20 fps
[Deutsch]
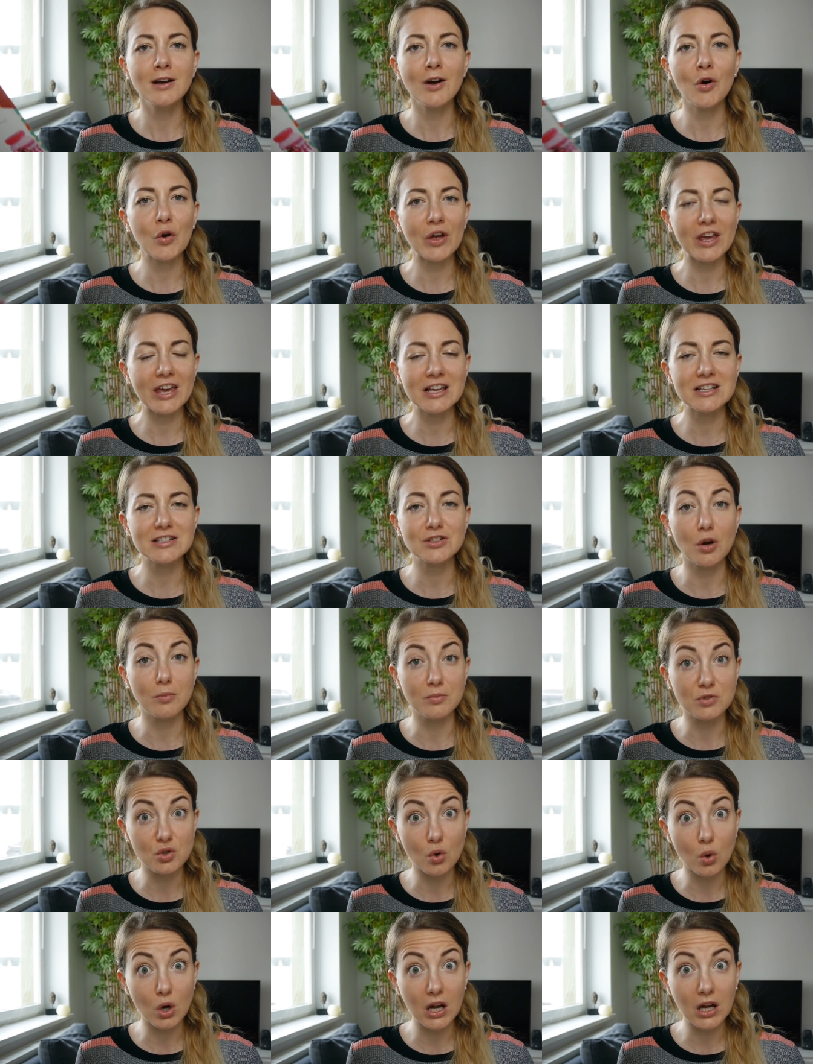okay, es
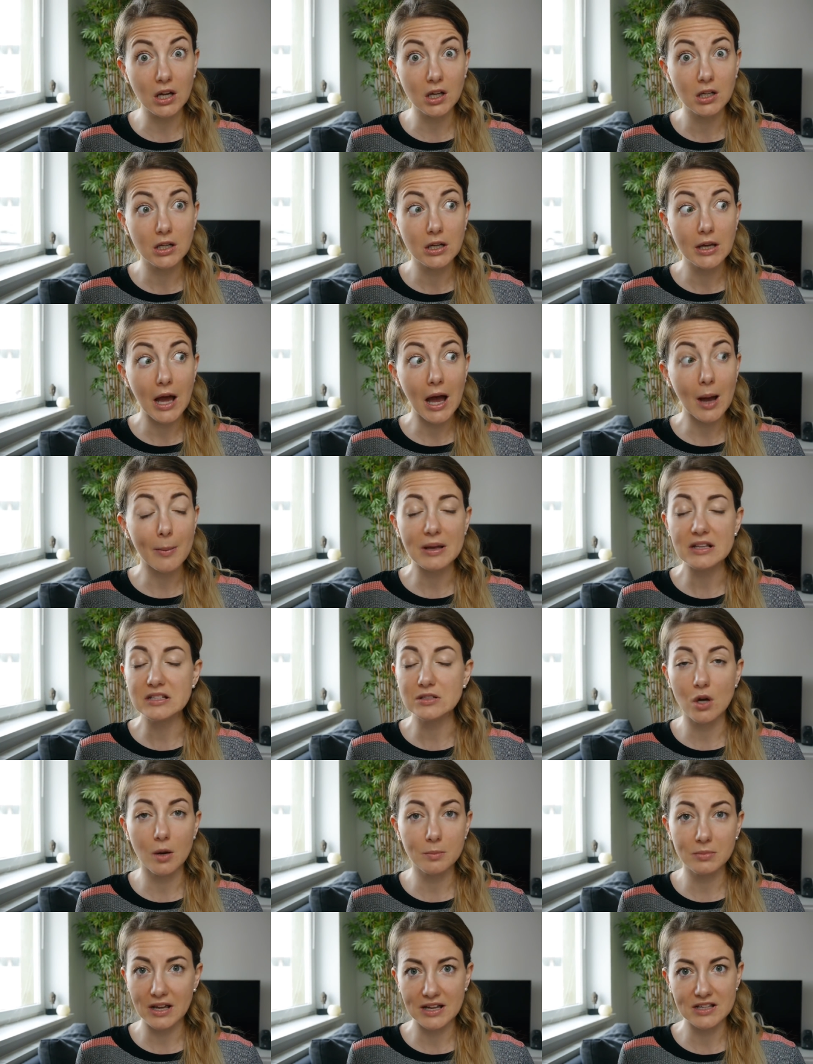kommt Zucker, aber es
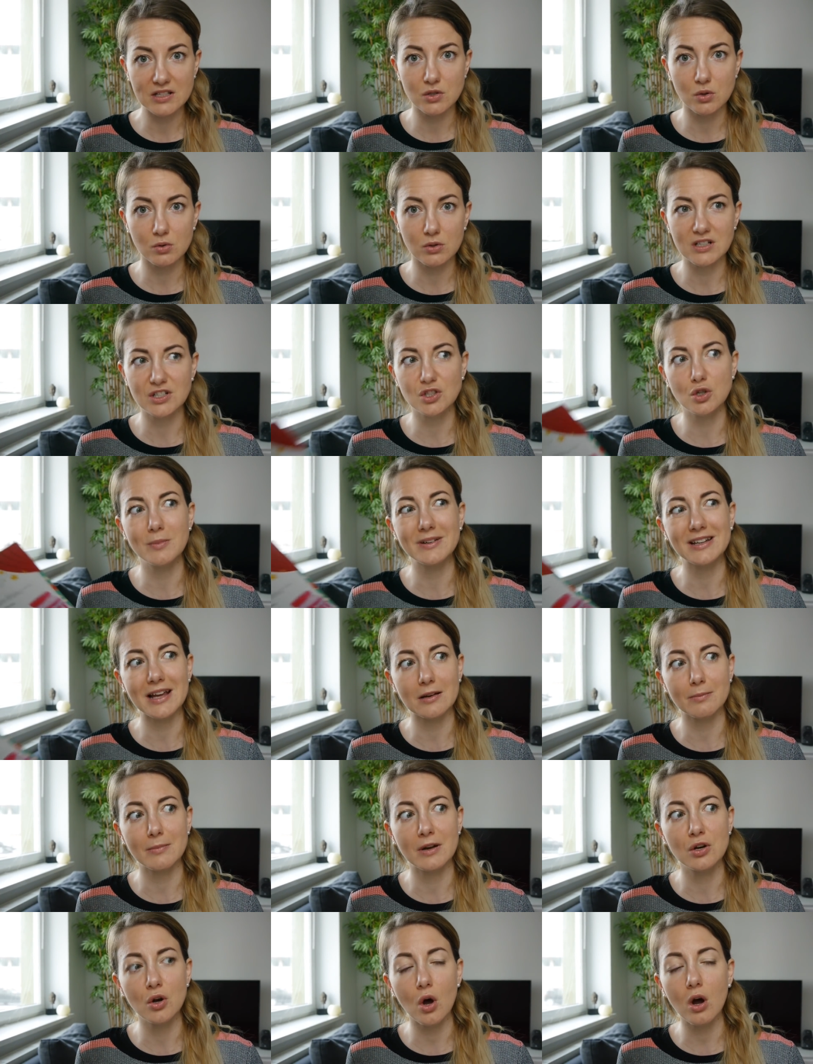kommt kein Zucker, somit
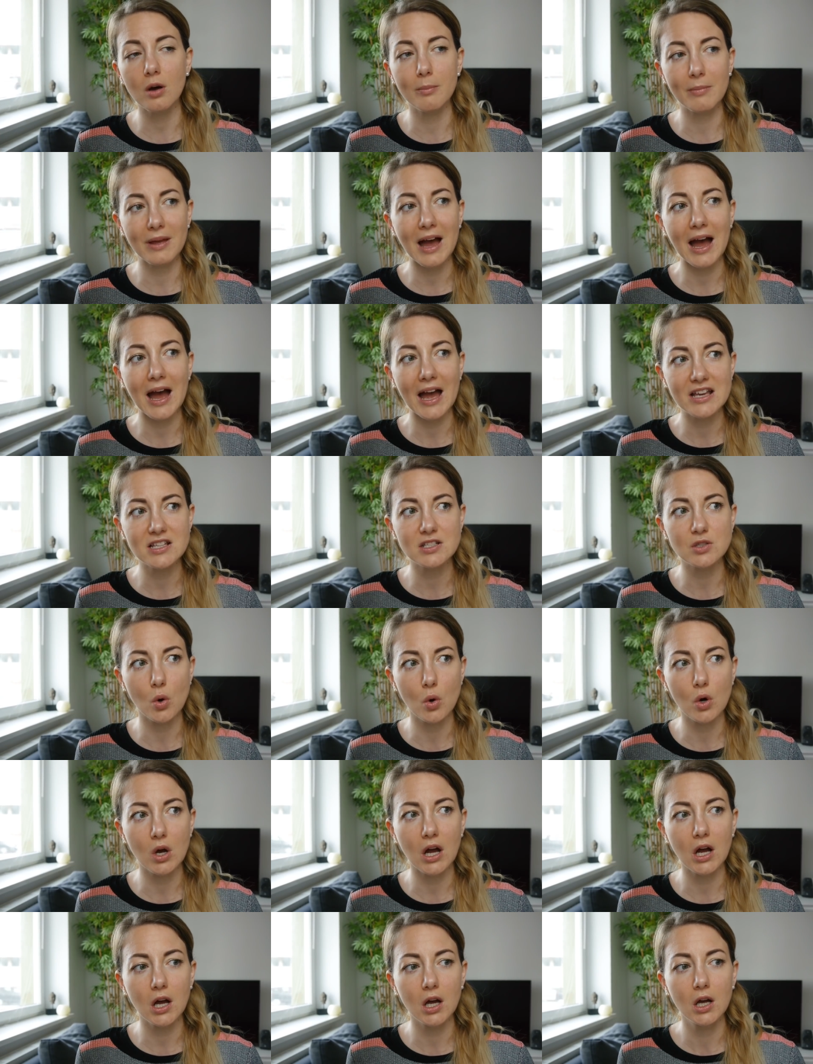hat man noch mehr
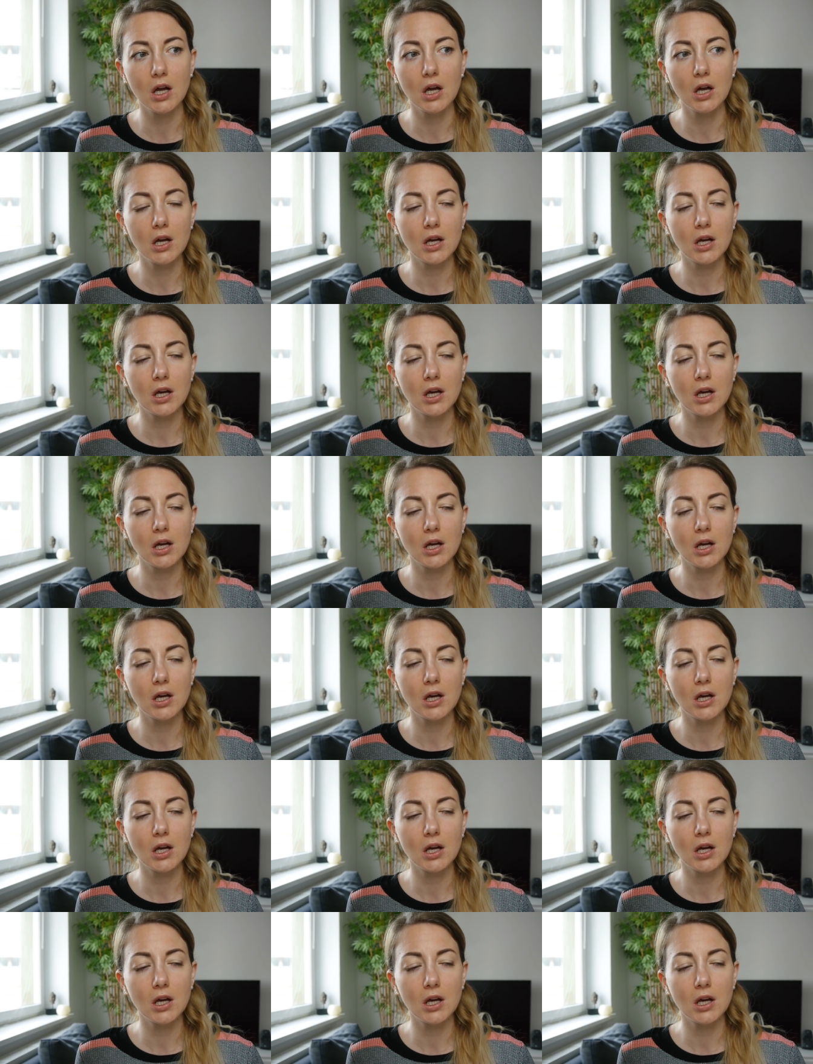Heißhunger.